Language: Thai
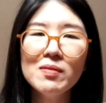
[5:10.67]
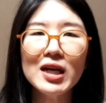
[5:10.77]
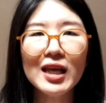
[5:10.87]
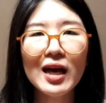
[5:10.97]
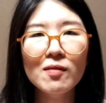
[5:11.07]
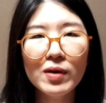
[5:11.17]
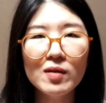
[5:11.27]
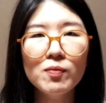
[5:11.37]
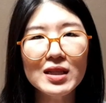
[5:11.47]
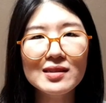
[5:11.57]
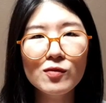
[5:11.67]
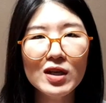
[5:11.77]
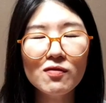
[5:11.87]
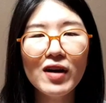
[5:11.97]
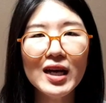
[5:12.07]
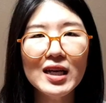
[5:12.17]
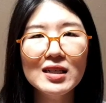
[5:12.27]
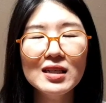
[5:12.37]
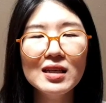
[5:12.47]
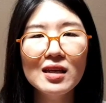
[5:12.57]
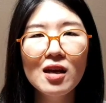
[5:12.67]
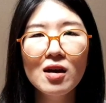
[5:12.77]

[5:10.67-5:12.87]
เหมือนการเปิดปิดสวิตช์ไฟที่